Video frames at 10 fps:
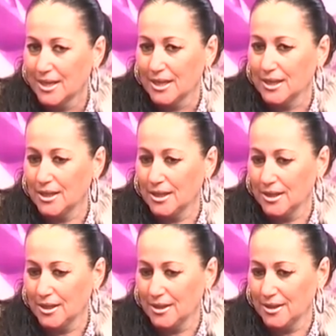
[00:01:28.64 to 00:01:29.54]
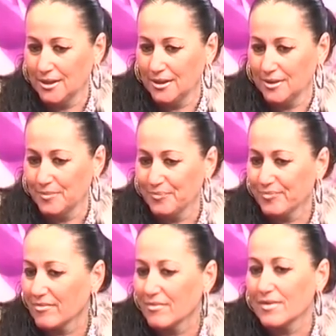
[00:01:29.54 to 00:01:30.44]
Y
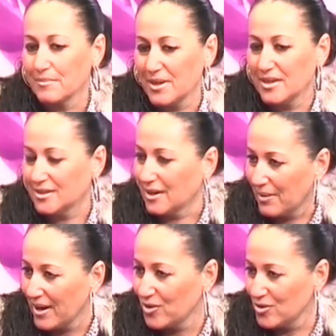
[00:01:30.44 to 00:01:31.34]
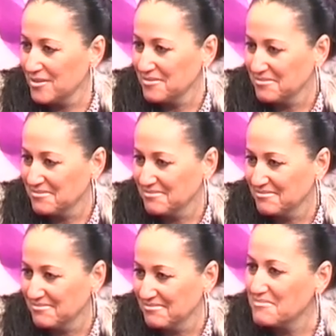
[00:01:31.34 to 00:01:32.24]
pedí trabajo,
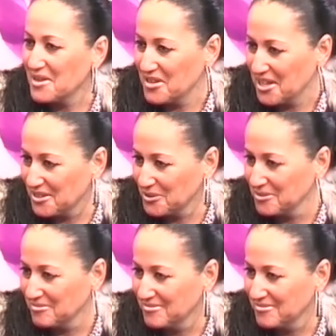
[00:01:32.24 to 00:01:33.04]
me dieron,